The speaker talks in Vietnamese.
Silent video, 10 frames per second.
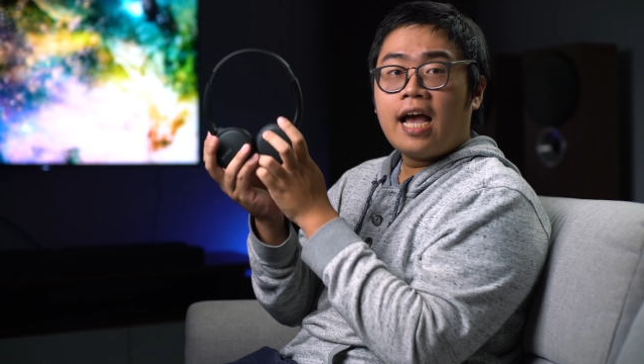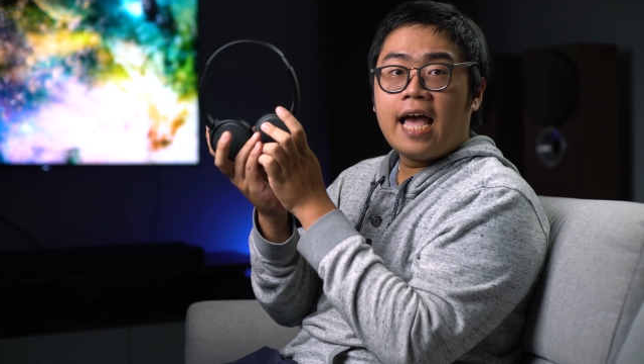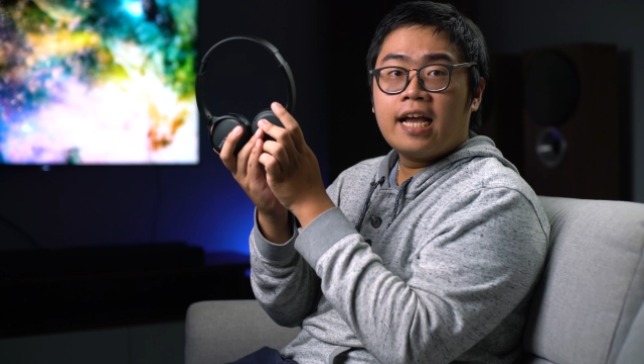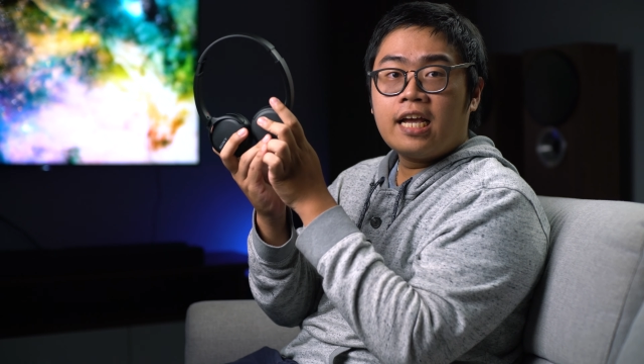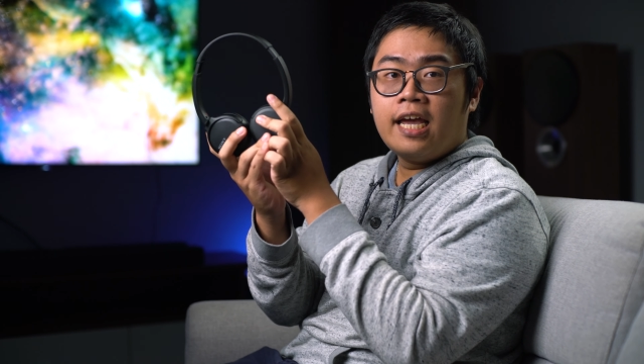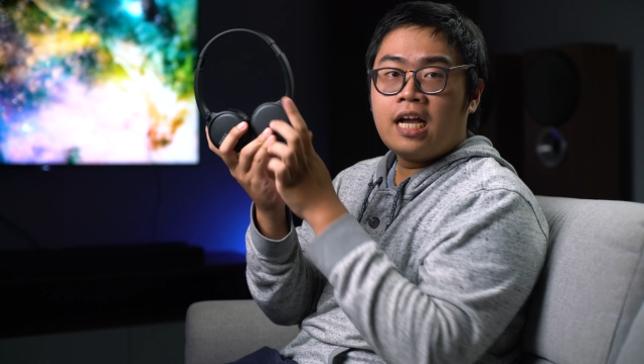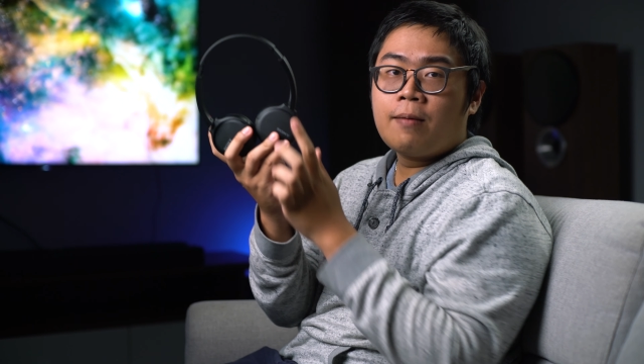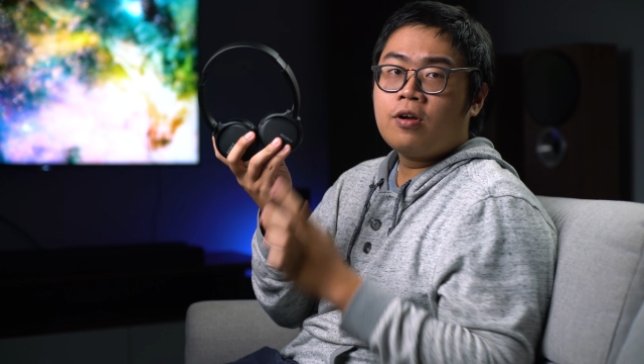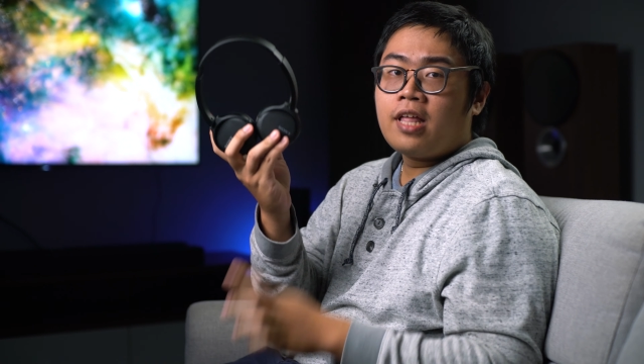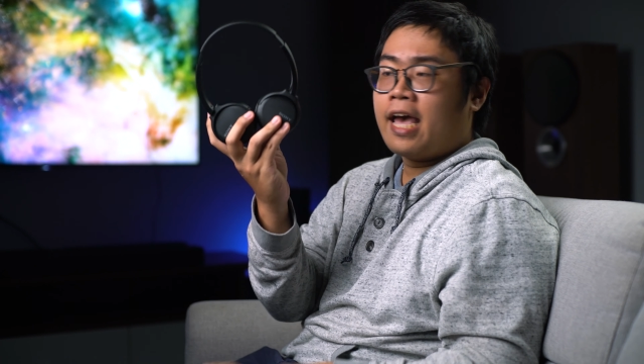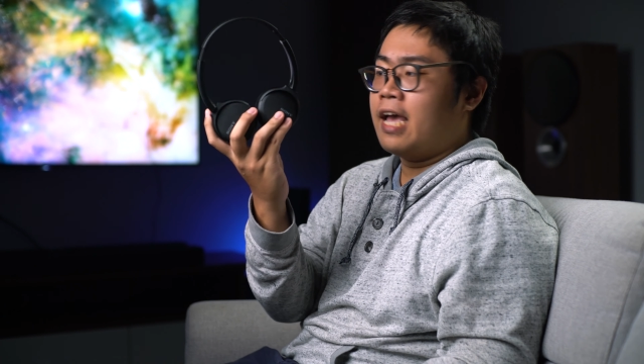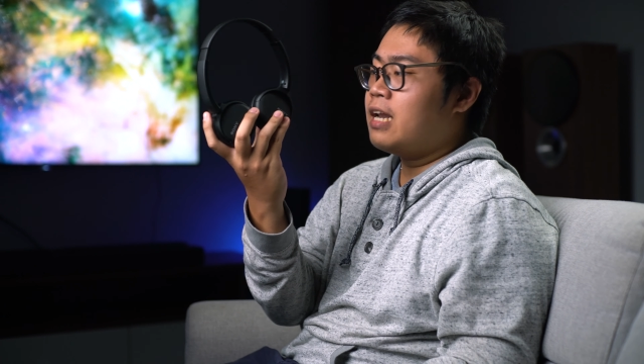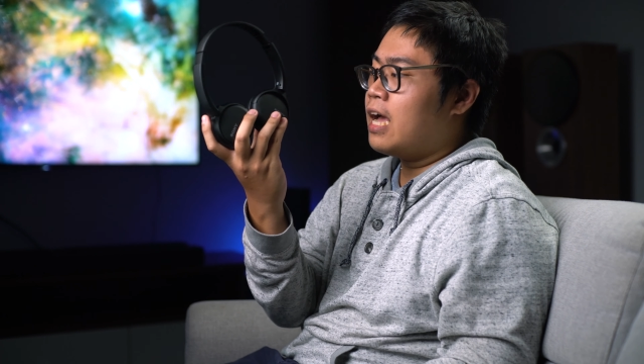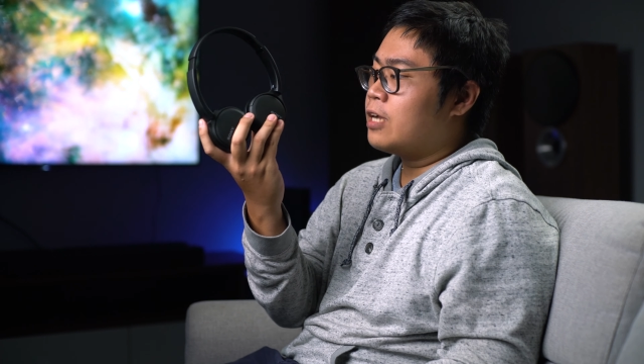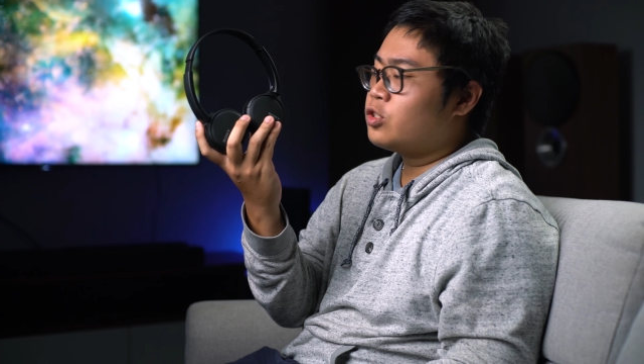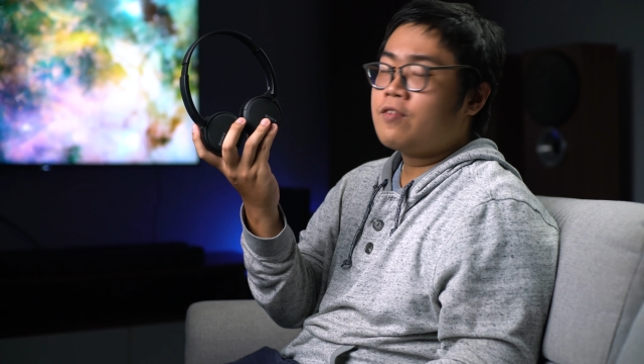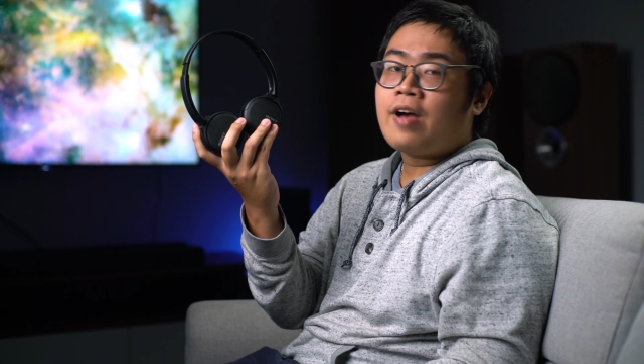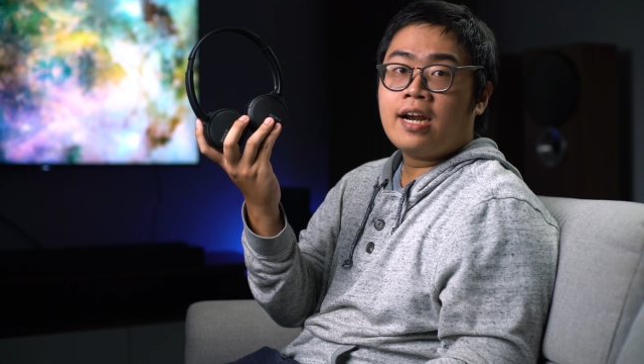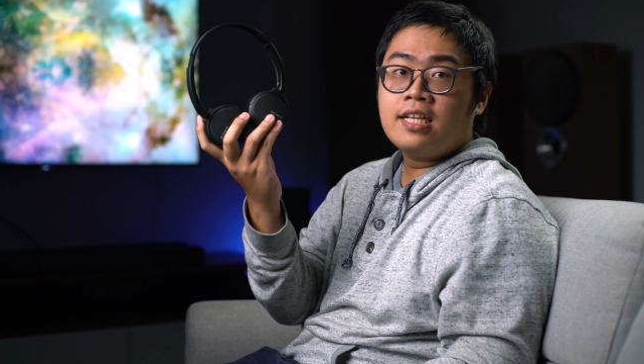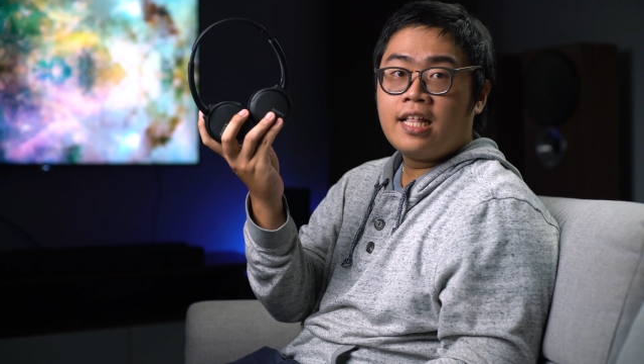hai earcup có thể là xoay
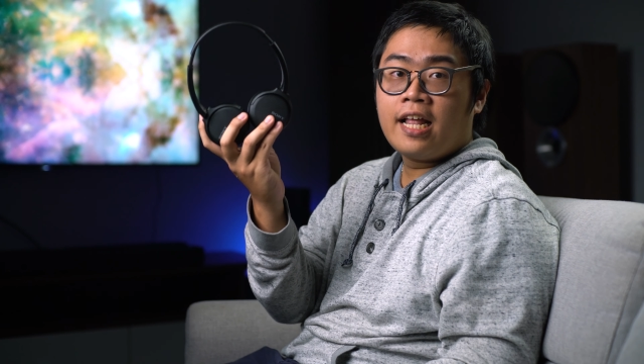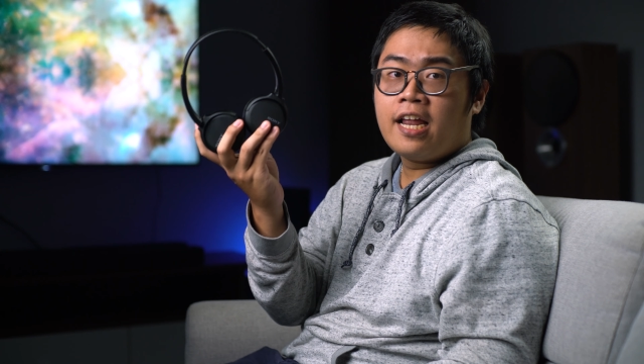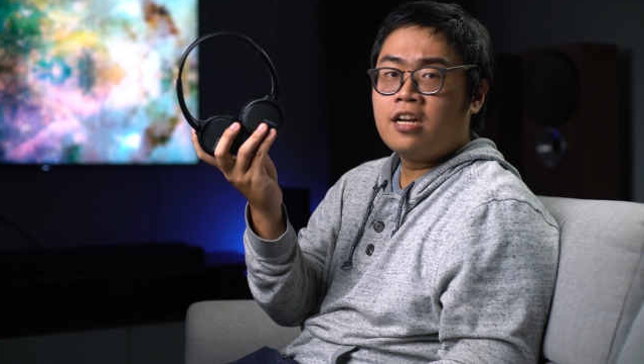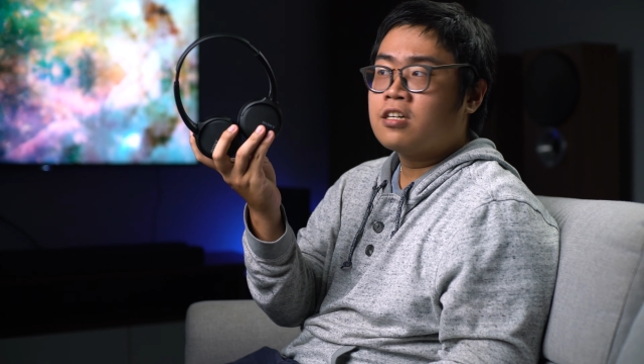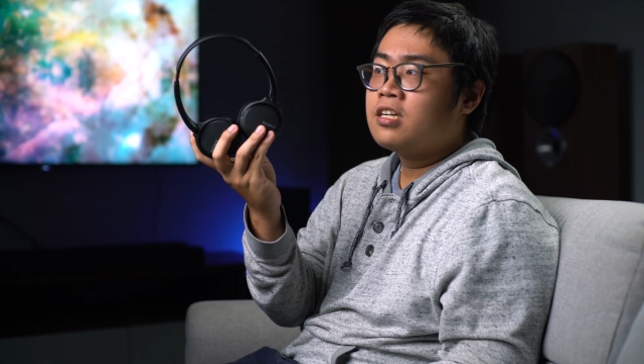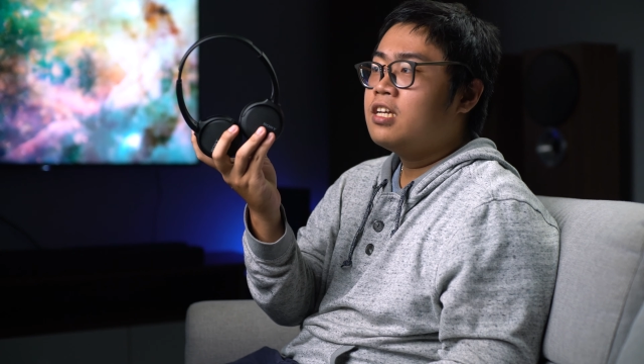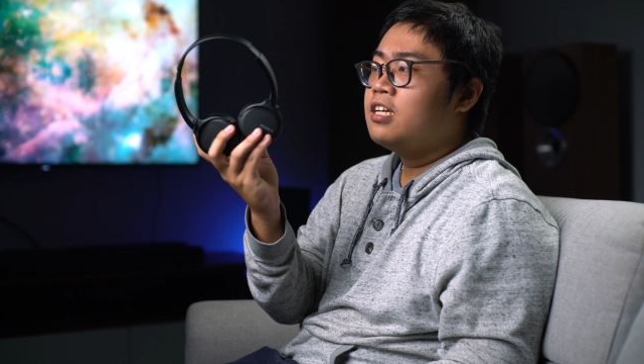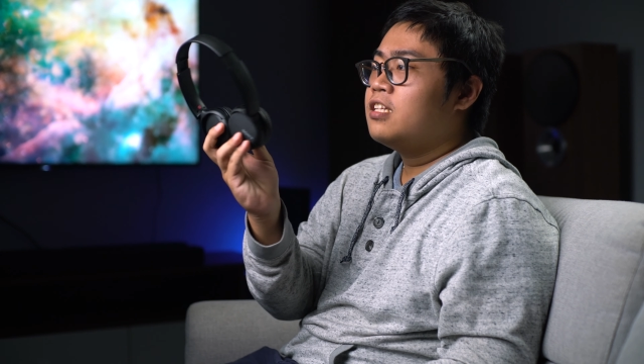phẳng như thế này được.